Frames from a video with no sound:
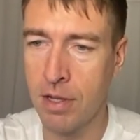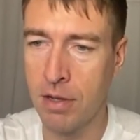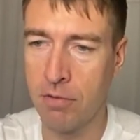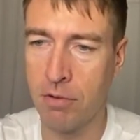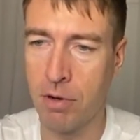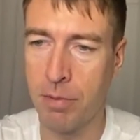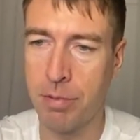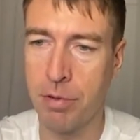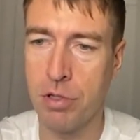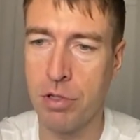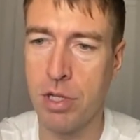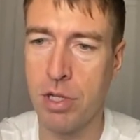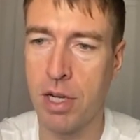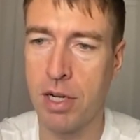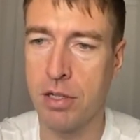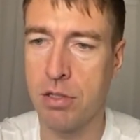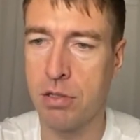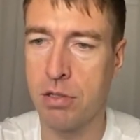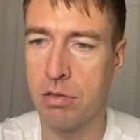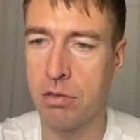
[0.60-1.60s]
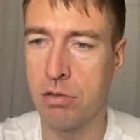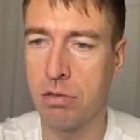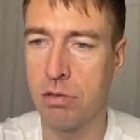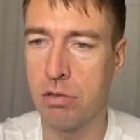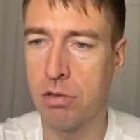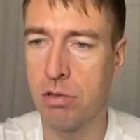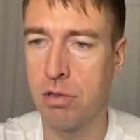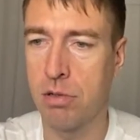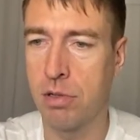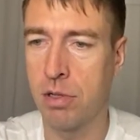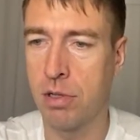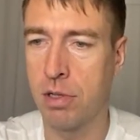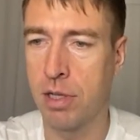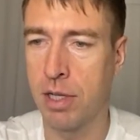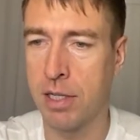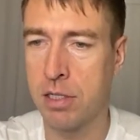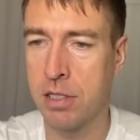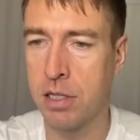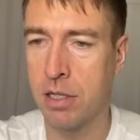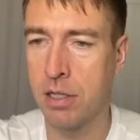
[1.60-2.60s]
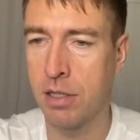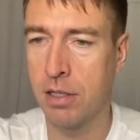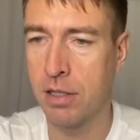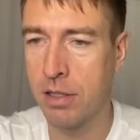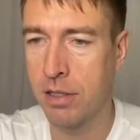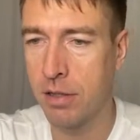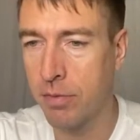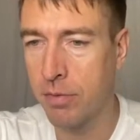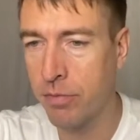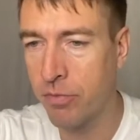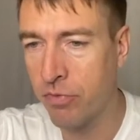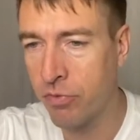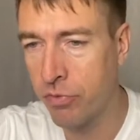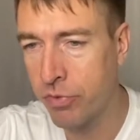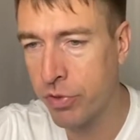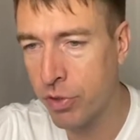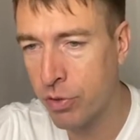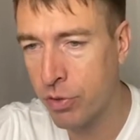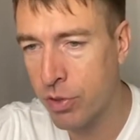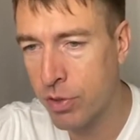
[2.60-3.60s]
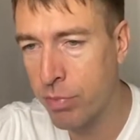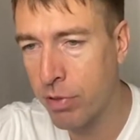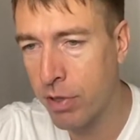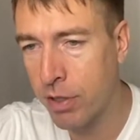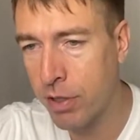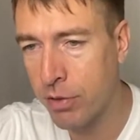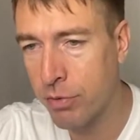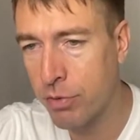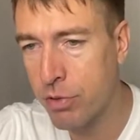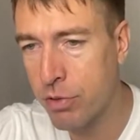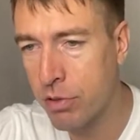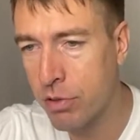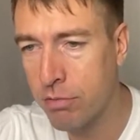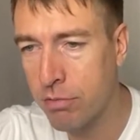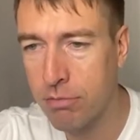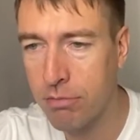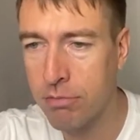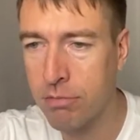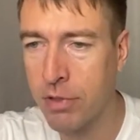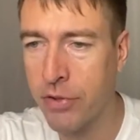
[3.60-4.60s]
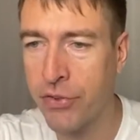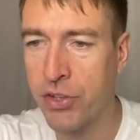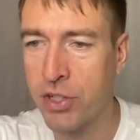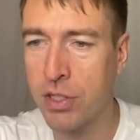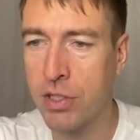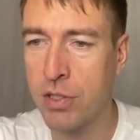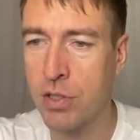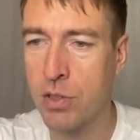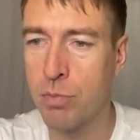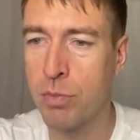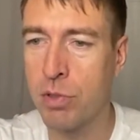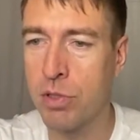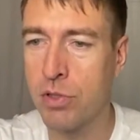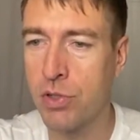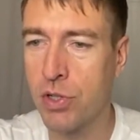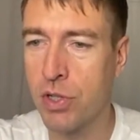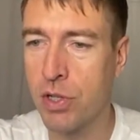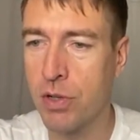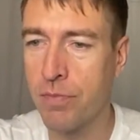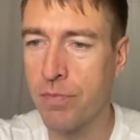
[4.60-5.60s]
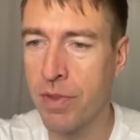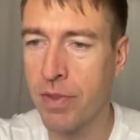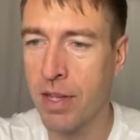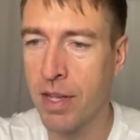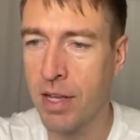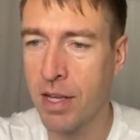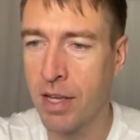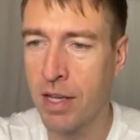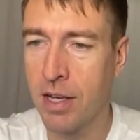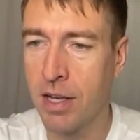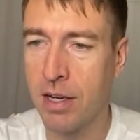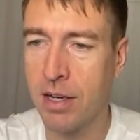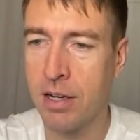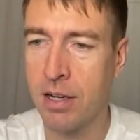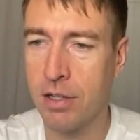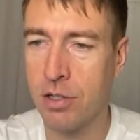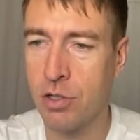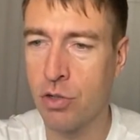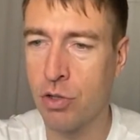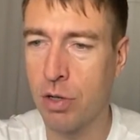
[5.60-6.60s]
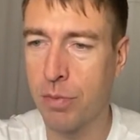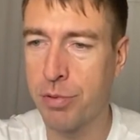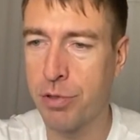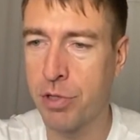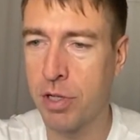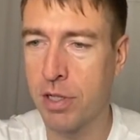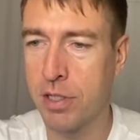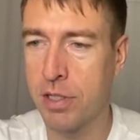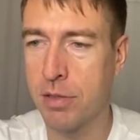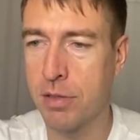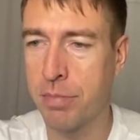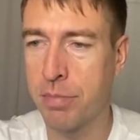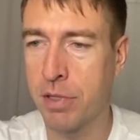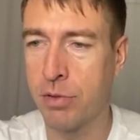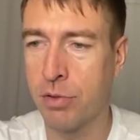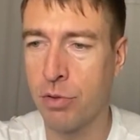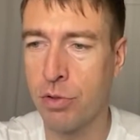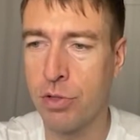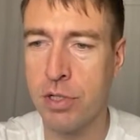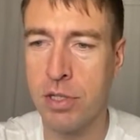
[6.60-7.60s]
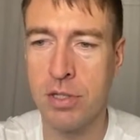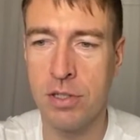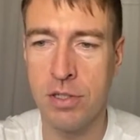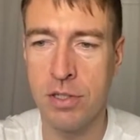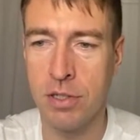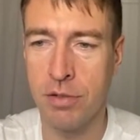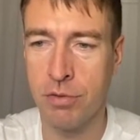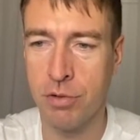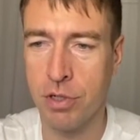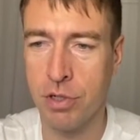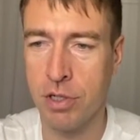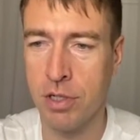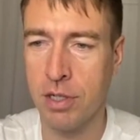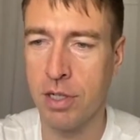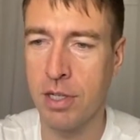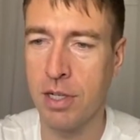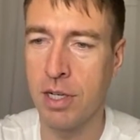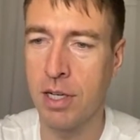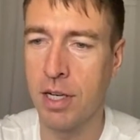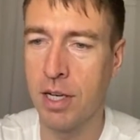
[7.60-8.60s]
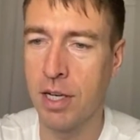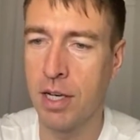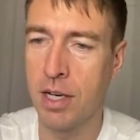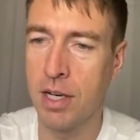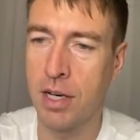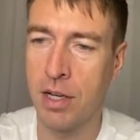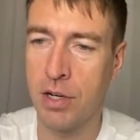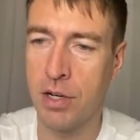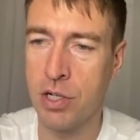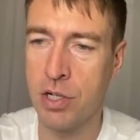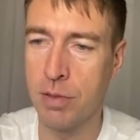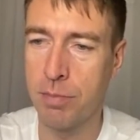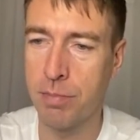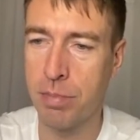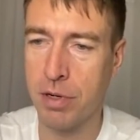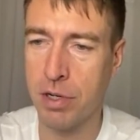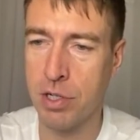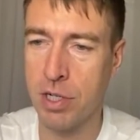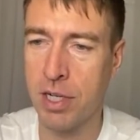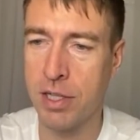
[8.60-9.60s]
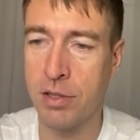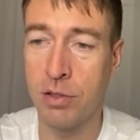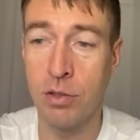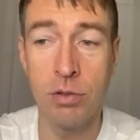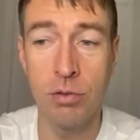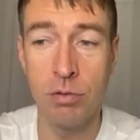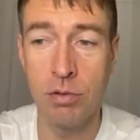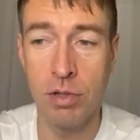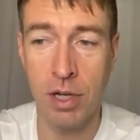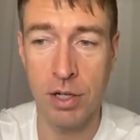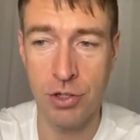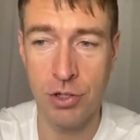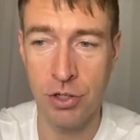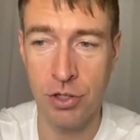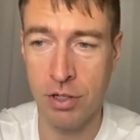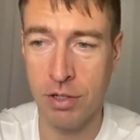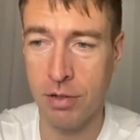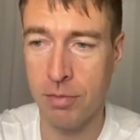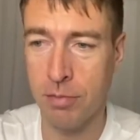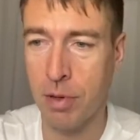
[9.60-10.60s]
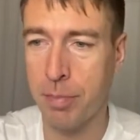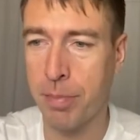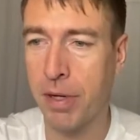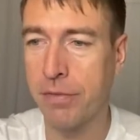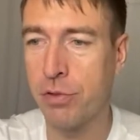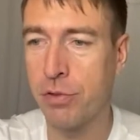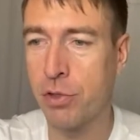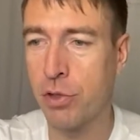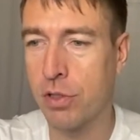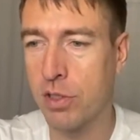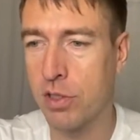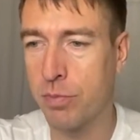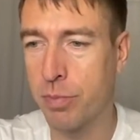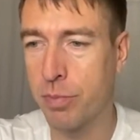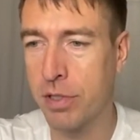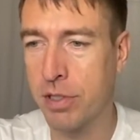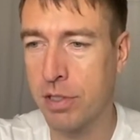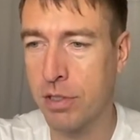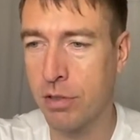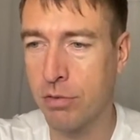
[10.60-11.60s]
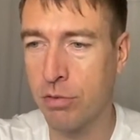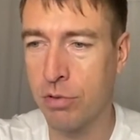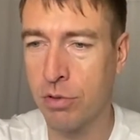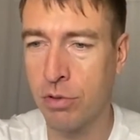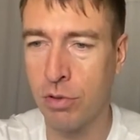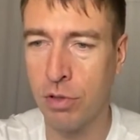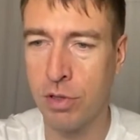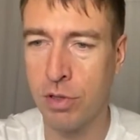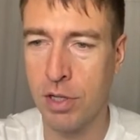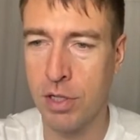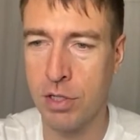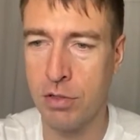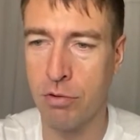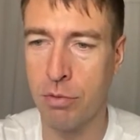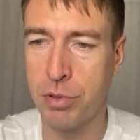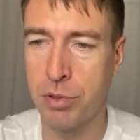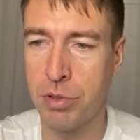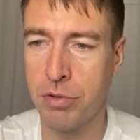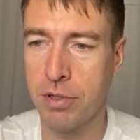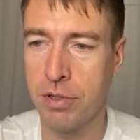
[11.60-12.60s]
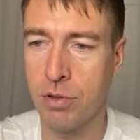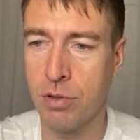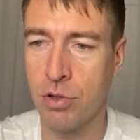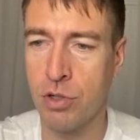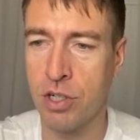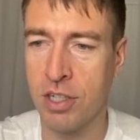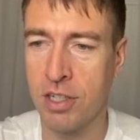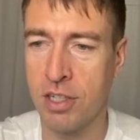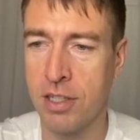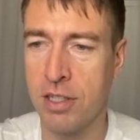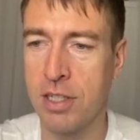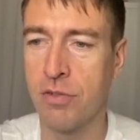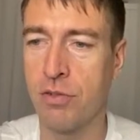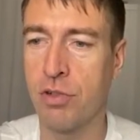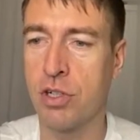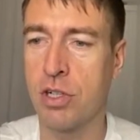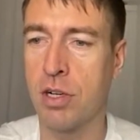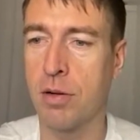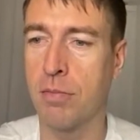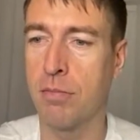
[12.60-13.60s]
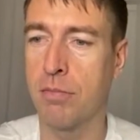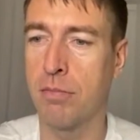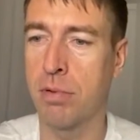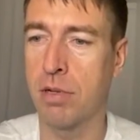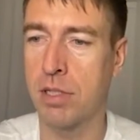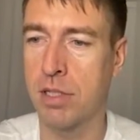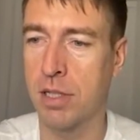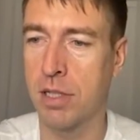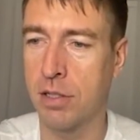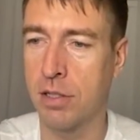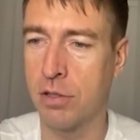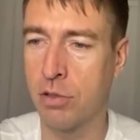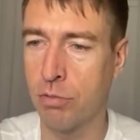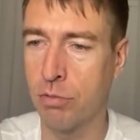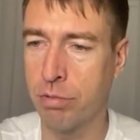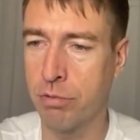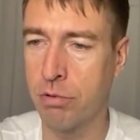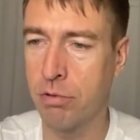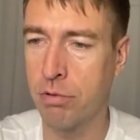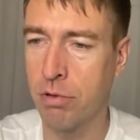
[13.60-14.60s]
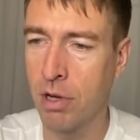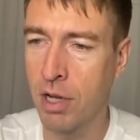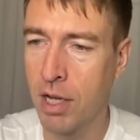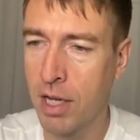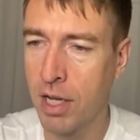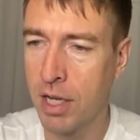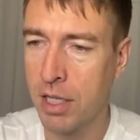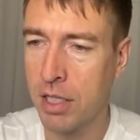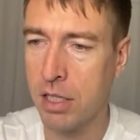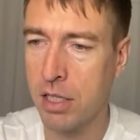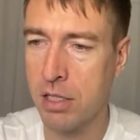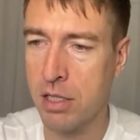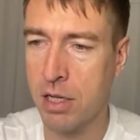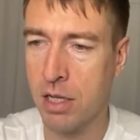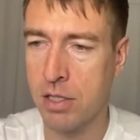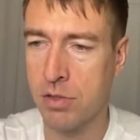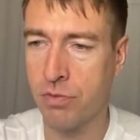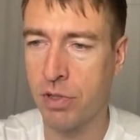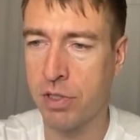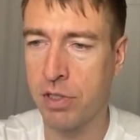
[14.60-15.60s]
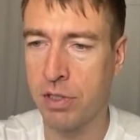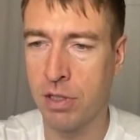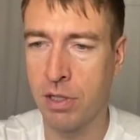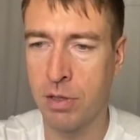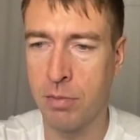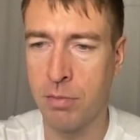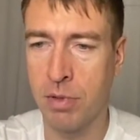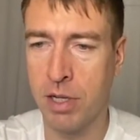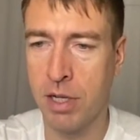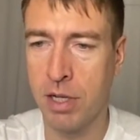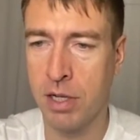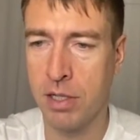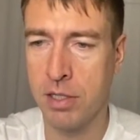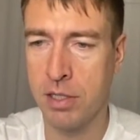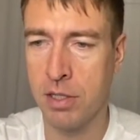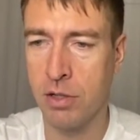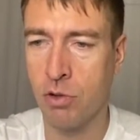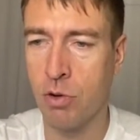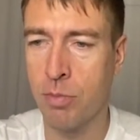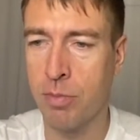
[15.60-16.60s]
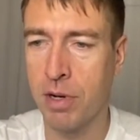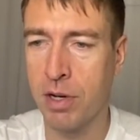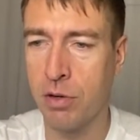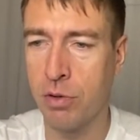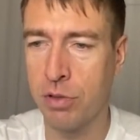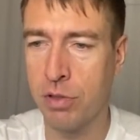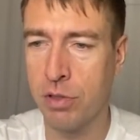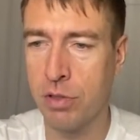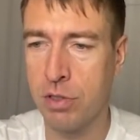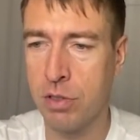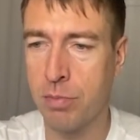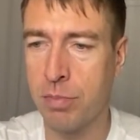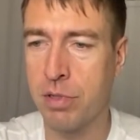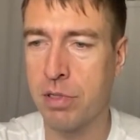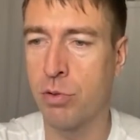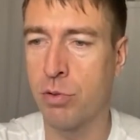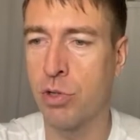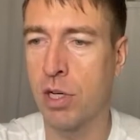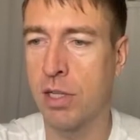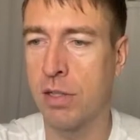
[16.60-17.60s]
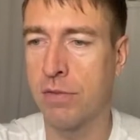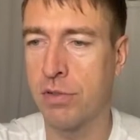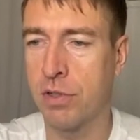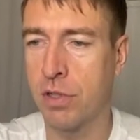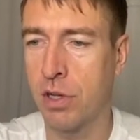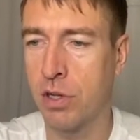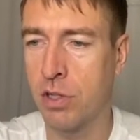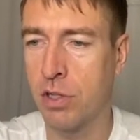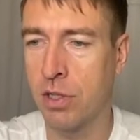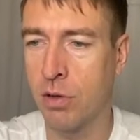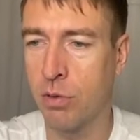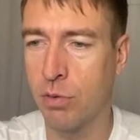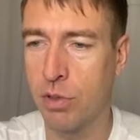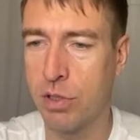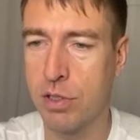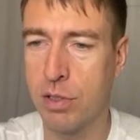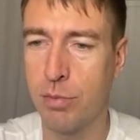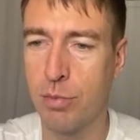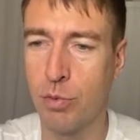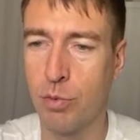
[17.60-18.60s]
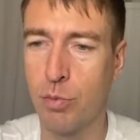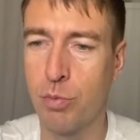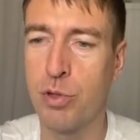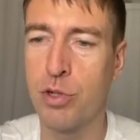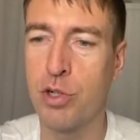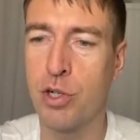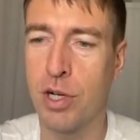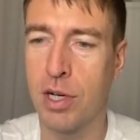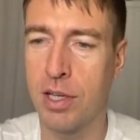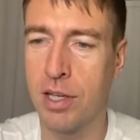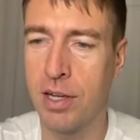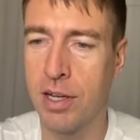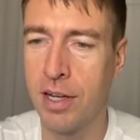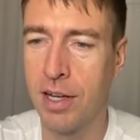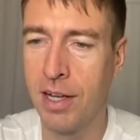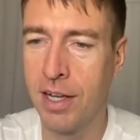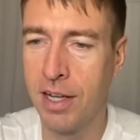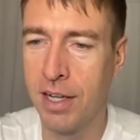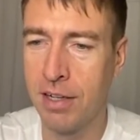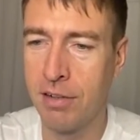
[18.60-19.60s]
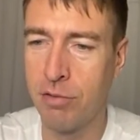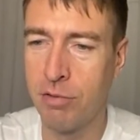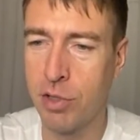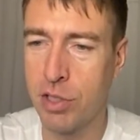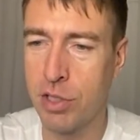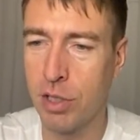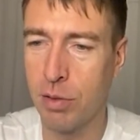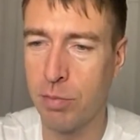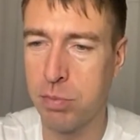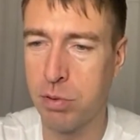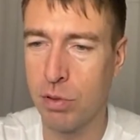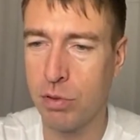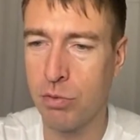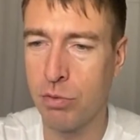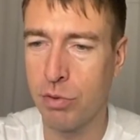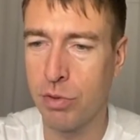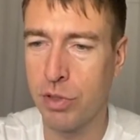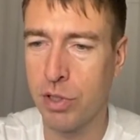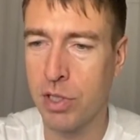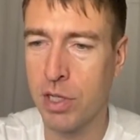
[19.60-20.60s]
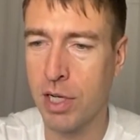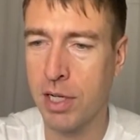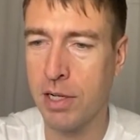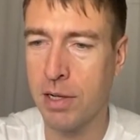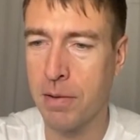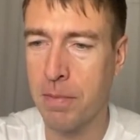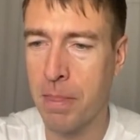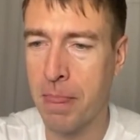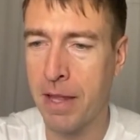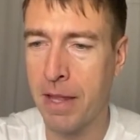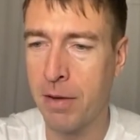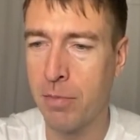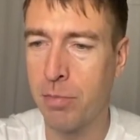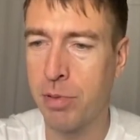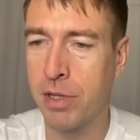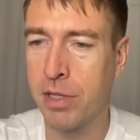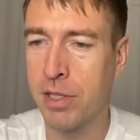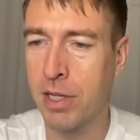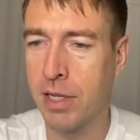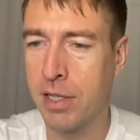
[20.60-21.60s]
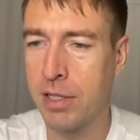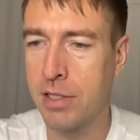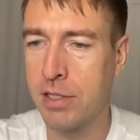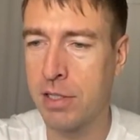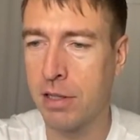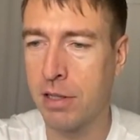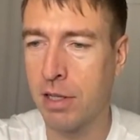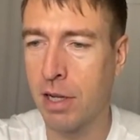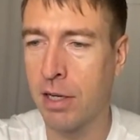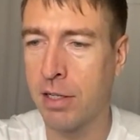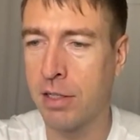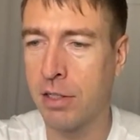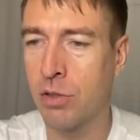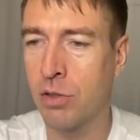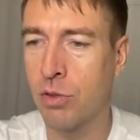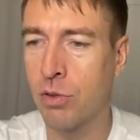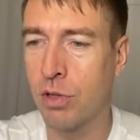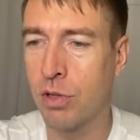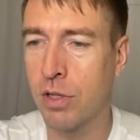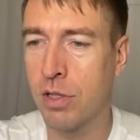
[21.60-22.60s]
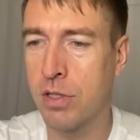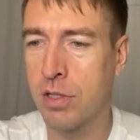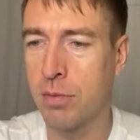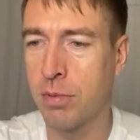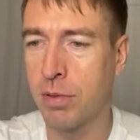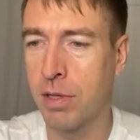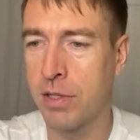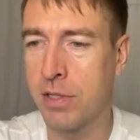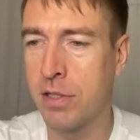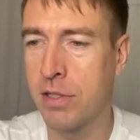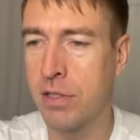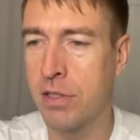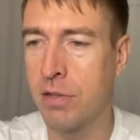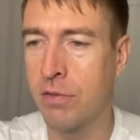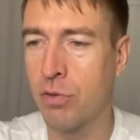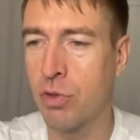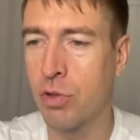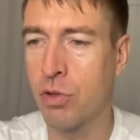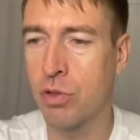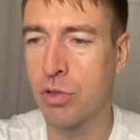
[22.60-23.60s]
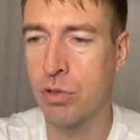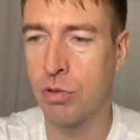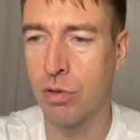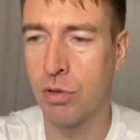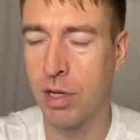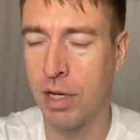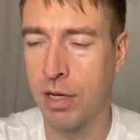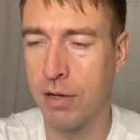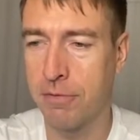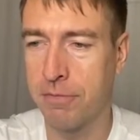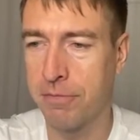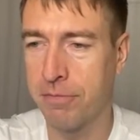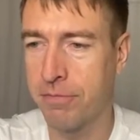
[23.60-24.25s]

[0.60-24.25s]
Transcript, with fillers: Вопрос Алексу Лесли. Вижу из Беларуси, наверное, из Минска. Хорошо общался по-дружески с девушкой. Решил прожать, но неудачно. Попал в черный список у нее и нашего общего окружения. Девушка бросала трубку, если я звонил или моя знакомая охотница, при случайной встрече на улице убежала. Выждал полгода. Как преодолеть тотальный игнор и соблазнить девушку с нуля?